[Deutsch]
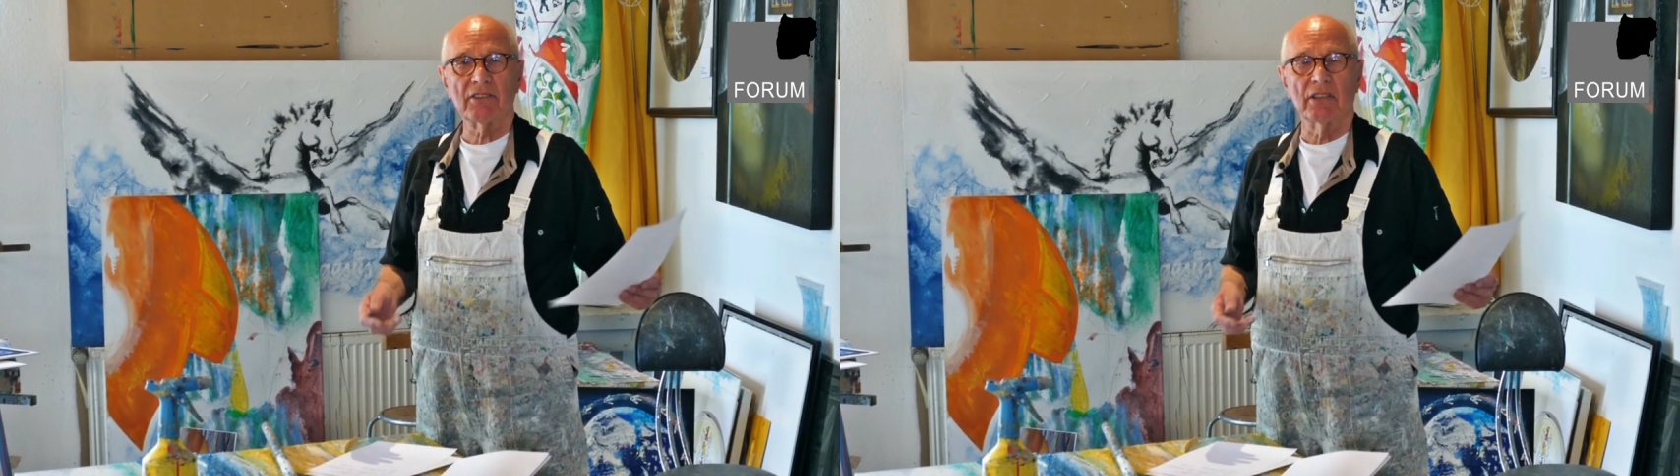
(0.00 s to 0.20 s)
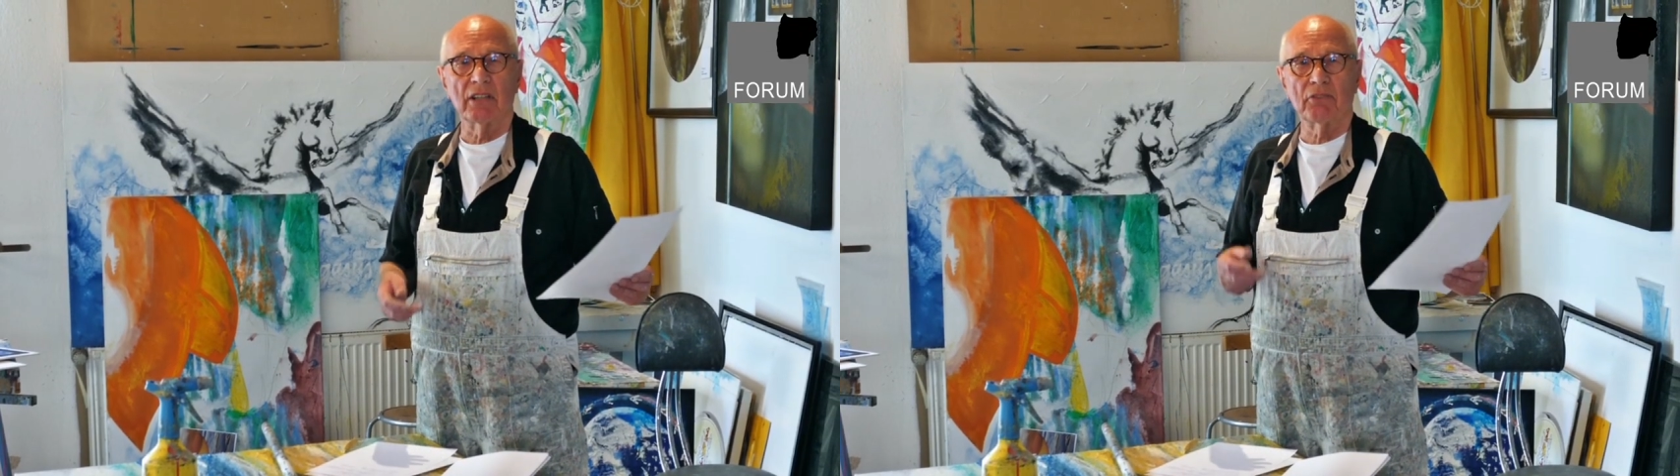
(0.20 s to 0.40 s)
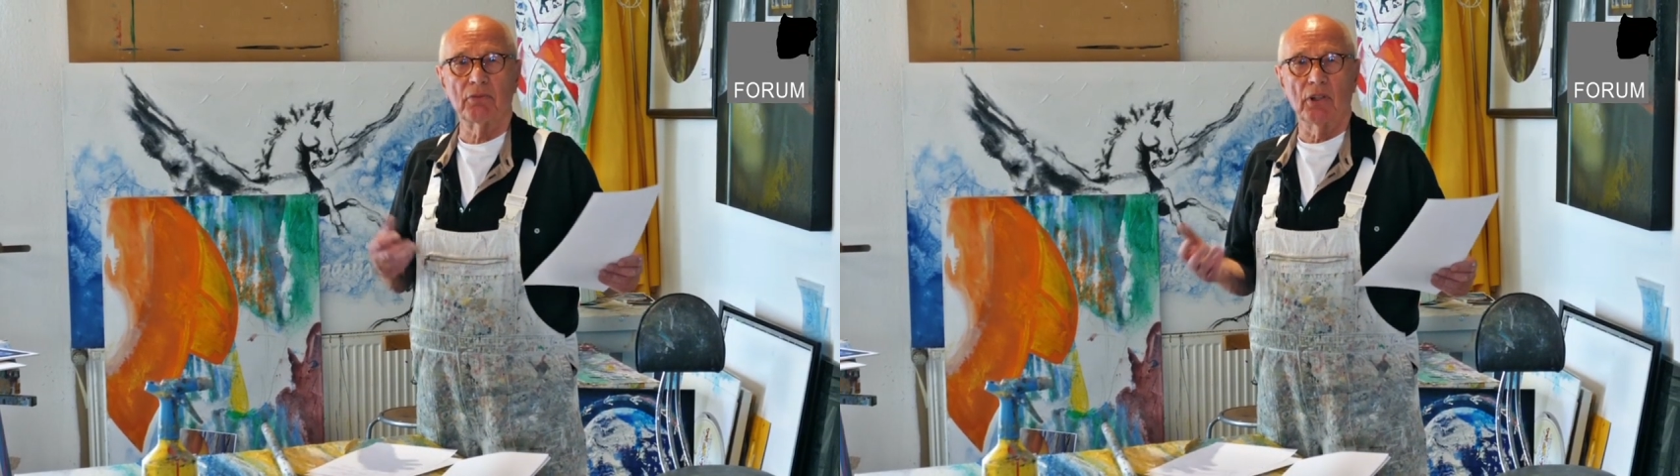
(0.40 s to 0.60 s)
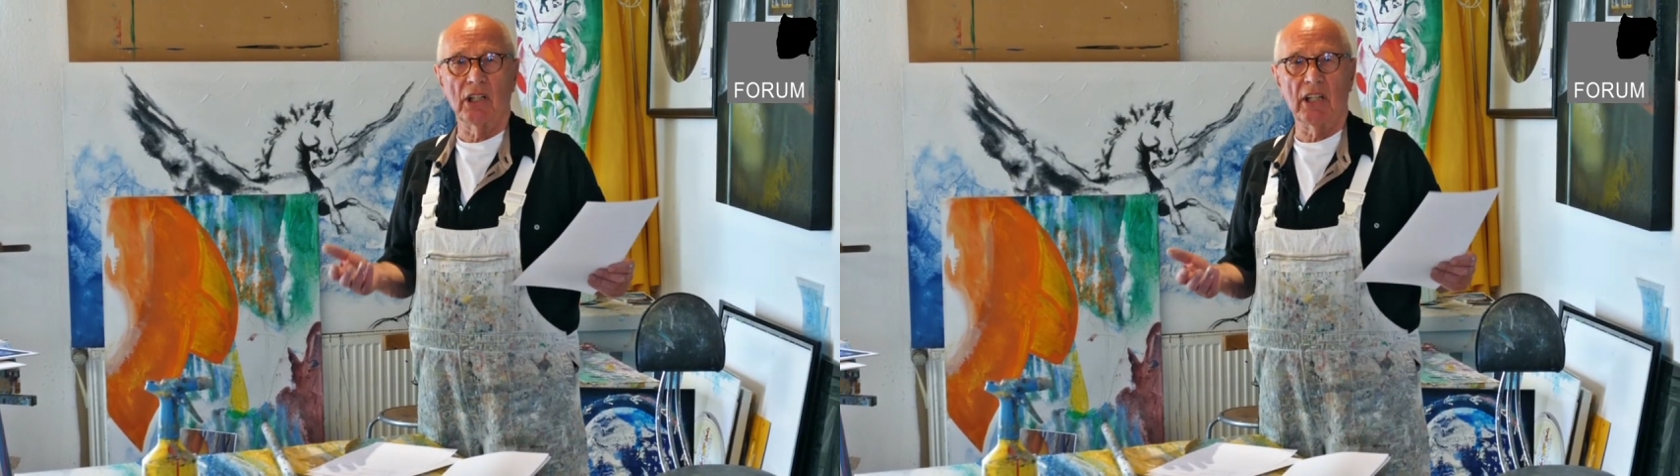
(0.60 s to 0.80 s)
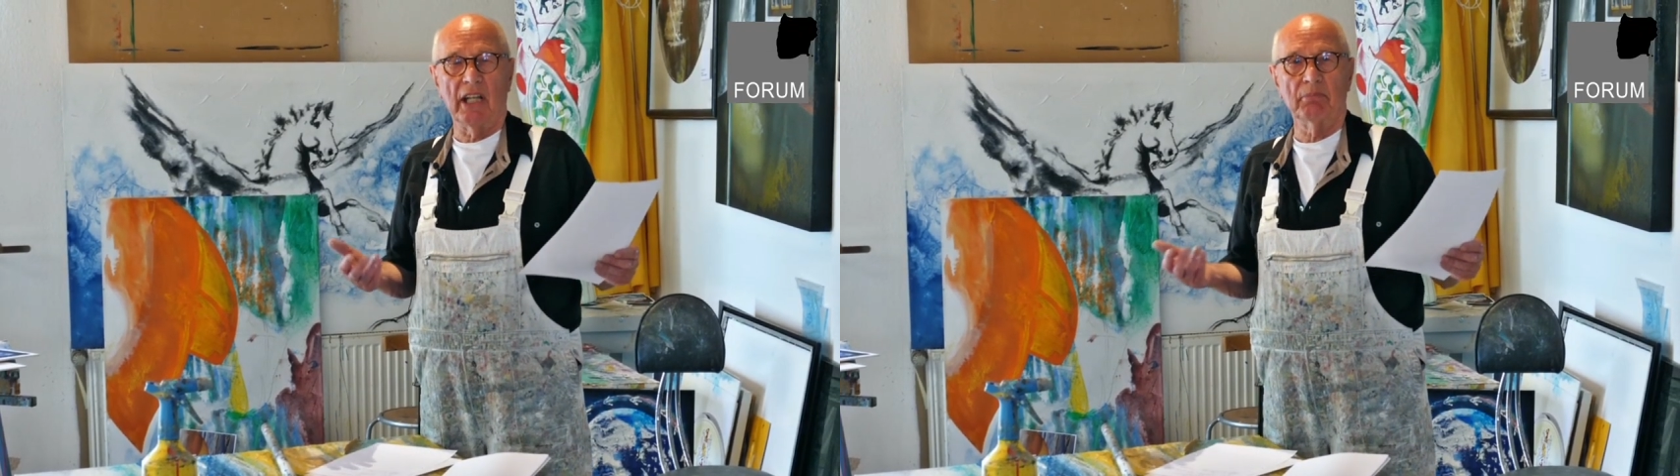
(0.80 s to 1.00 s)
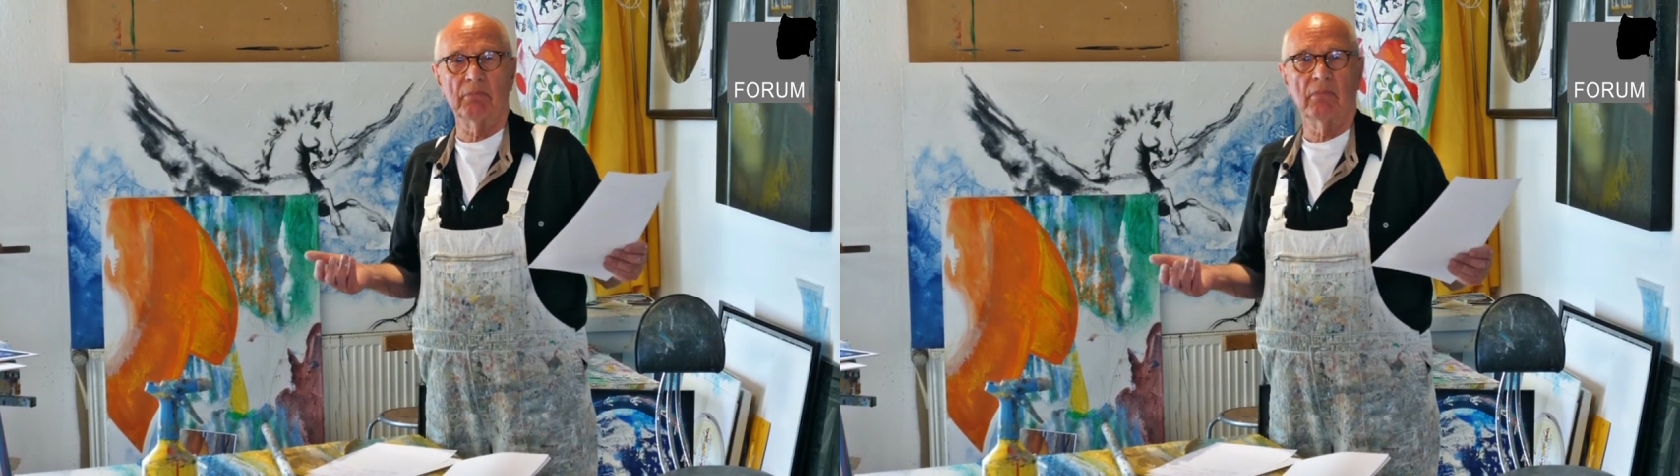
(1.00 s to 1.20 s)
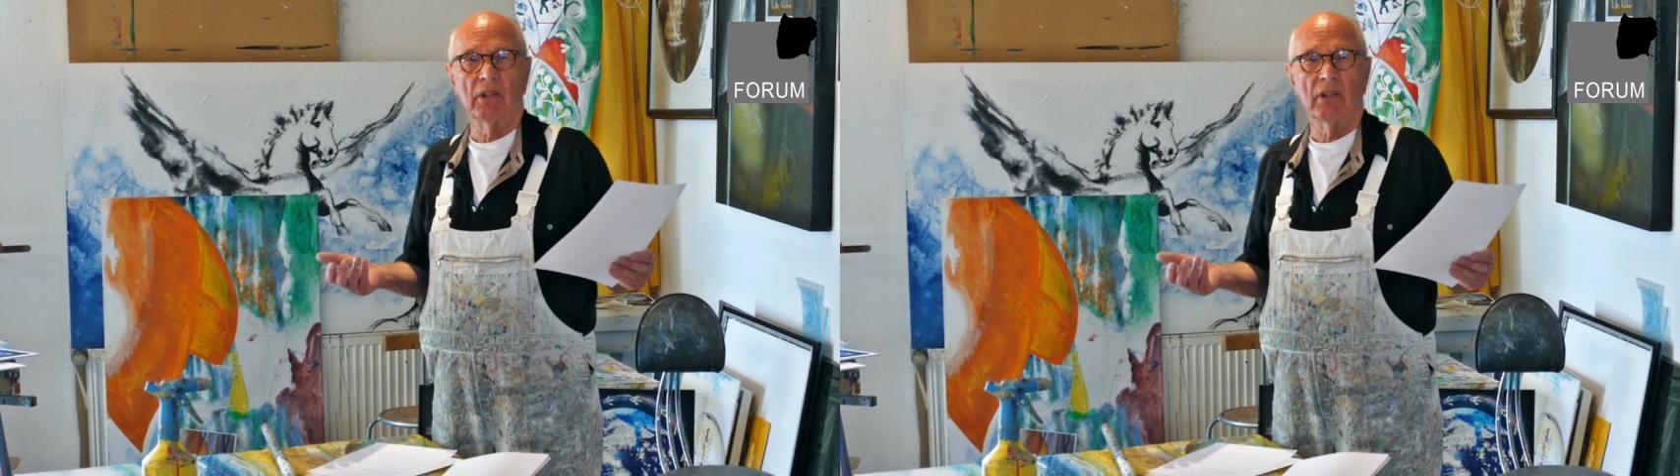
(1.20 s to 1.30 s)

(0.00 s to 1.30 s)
Das würde ich jedem